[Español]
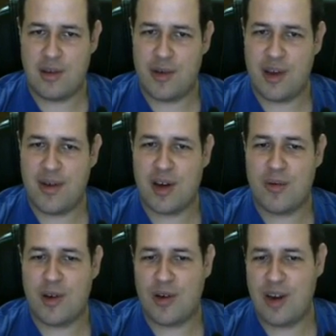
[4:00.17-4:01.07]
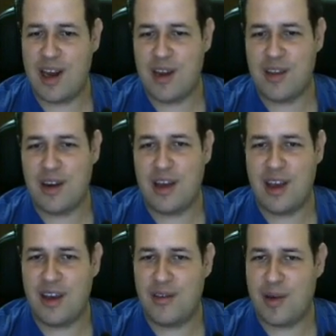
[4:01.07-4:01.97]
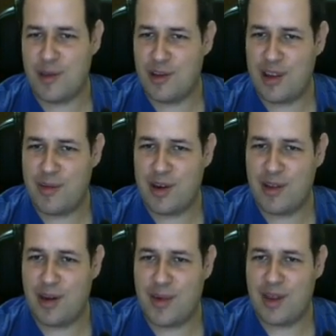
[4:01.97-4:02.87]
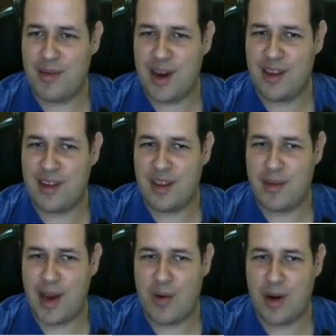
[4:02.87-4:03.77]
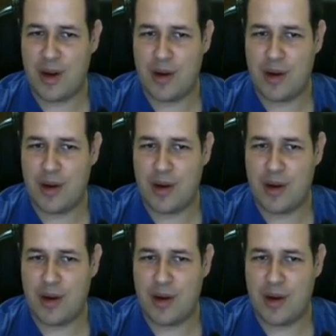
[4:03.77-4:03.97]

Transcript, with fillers: se puede ver como corolario del eh, famoso teorema de invarianza de Brouwer.